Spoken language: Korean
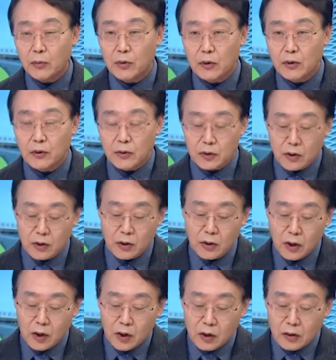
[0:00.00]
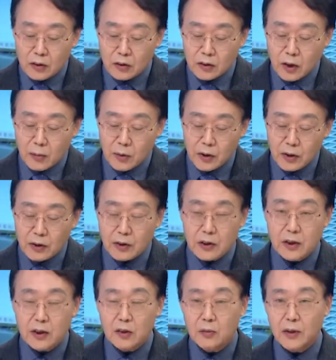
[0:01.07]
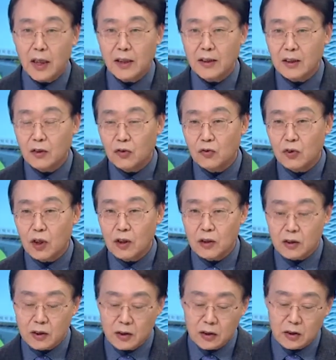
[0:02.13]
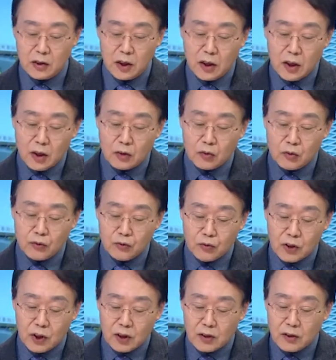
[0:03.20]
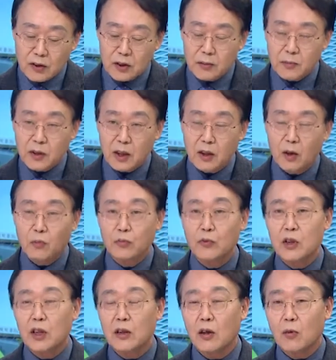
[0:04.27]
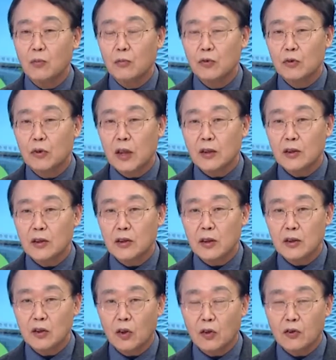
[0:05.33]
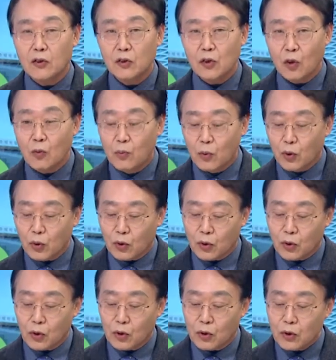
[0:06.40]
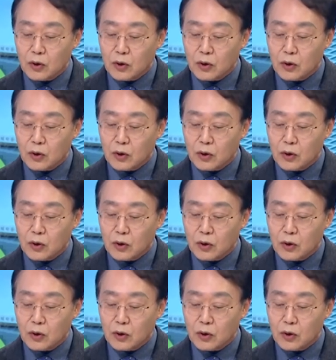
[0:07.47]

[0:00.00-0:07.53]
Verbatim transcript: 거거든요. 그렇다면 지금 가장 중요한 거는 투기 의심자가 업무자, 업무 과정상에서 얻은 정보로